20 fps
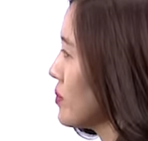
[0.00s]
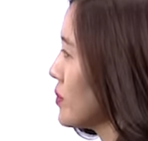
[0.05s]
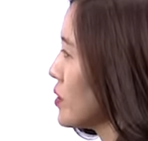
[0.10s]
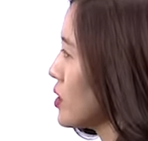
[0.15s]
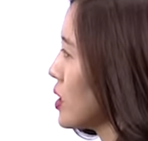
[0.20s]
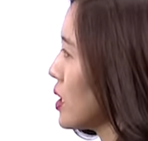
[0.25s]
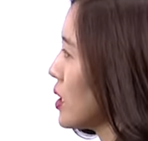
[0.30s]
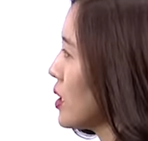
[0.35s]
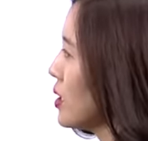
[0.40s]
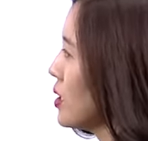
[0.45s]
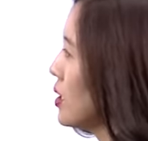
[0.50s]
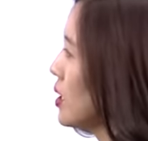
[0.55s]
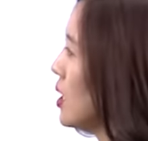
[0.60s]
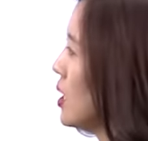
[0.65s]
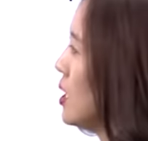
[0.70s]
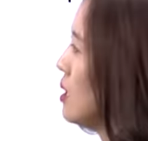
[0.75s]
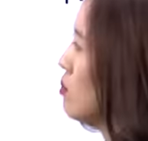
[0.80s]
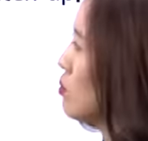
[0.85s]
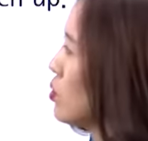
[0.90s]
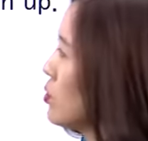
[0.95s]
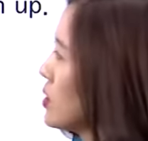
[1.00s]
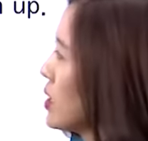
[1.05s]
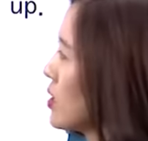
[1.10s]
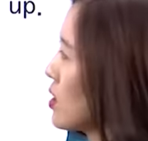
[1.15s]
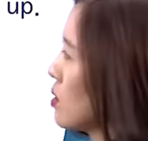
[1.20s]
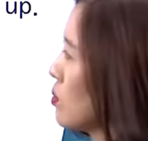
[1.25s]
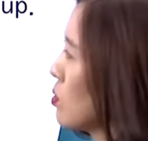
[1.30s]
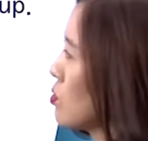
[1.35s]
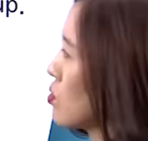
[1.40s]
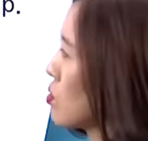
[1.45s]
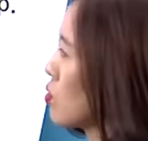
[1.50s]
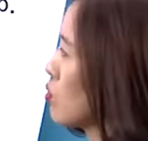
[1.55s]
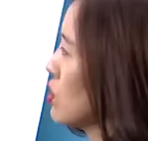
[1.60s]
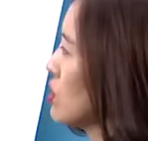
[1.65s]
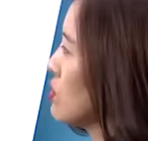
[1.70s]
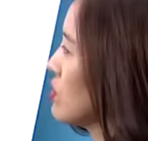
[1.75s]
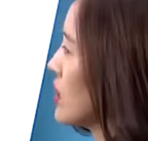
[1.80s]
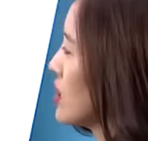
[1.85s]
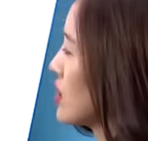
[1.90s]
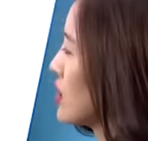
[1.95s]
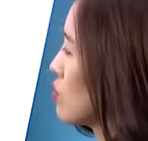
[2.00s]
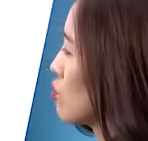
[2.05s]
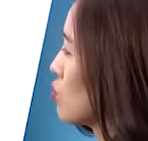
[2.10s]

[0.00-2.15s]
자, 문장 기본적으로 뒷자리가